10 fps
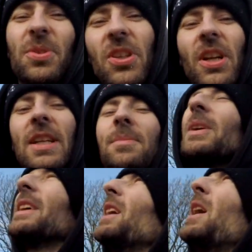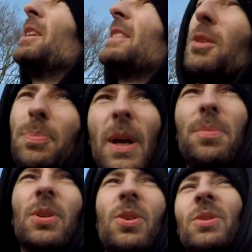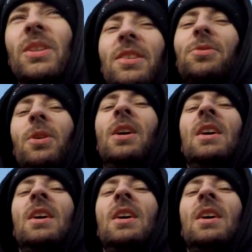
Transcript: ein bisschen daneben geht. Das Backboard könnte da so